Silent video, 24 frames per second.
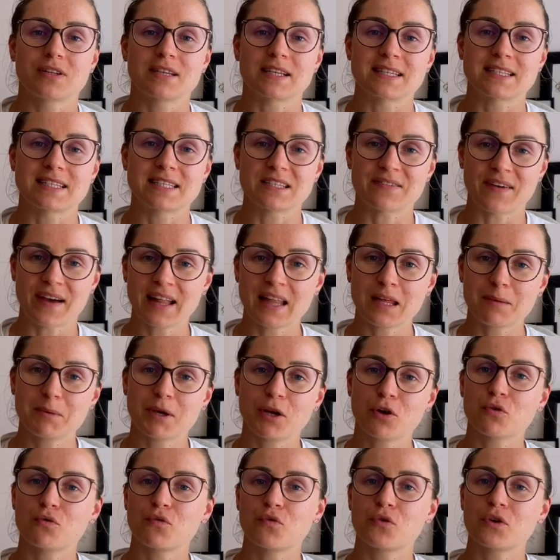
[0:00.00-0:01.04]
das zweite
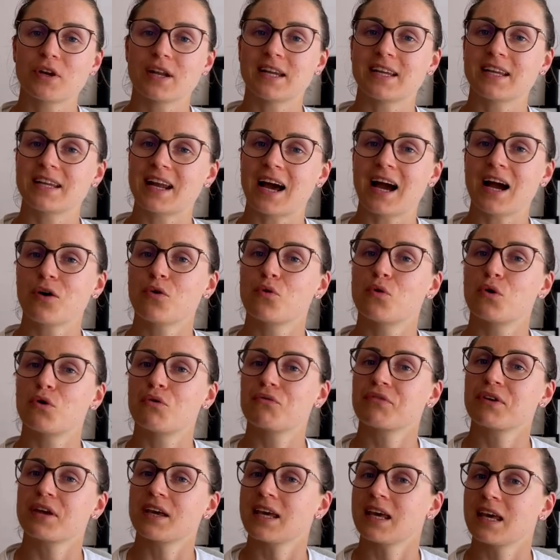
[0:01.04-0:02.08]
Mikrofon an den Akku
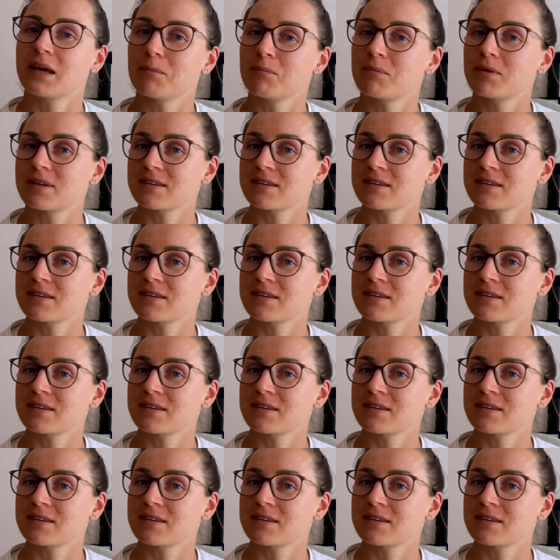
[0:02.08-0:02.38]
aufgegeben.